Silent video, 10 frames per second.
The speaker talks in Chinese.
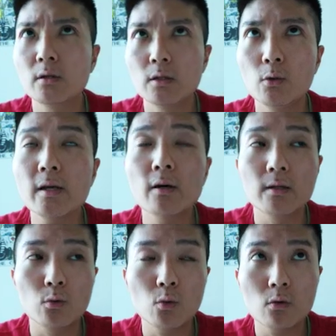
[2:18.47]
你会有
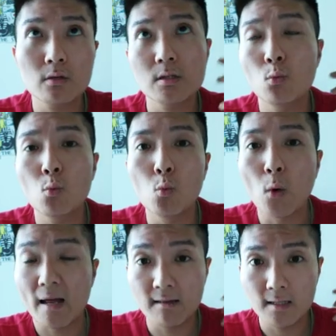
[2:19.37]
很多就是
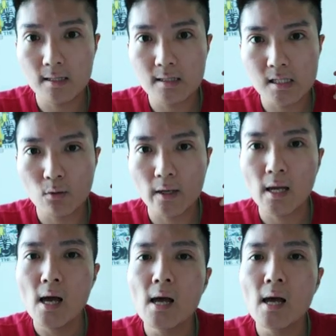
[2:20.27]
晚了的机会，